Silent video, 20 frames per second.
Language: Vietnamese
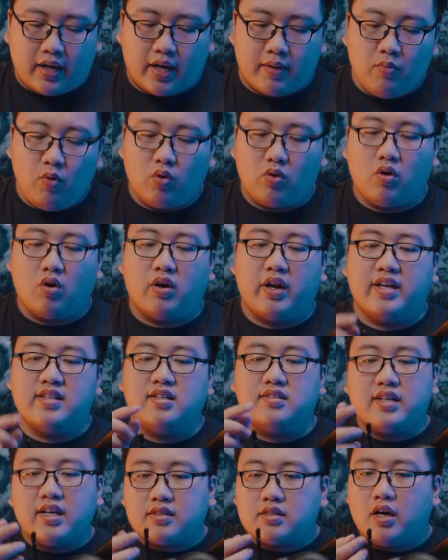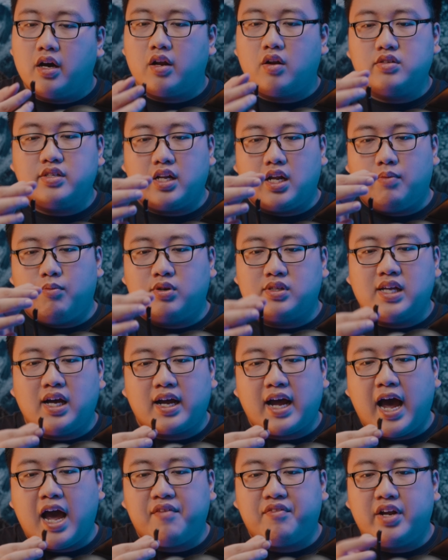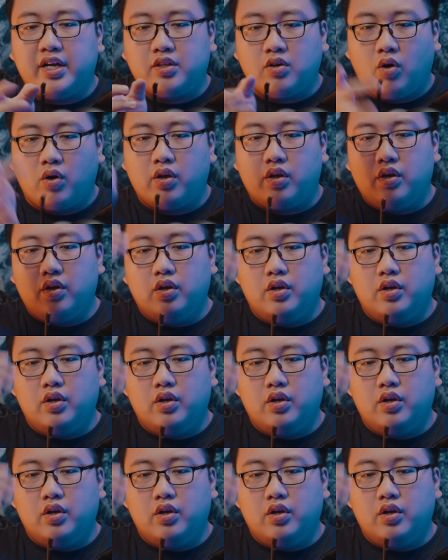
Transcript: là cái mút của con này rất dễ rơi, nó chỉ là một cái dạng cài vào đây thôi.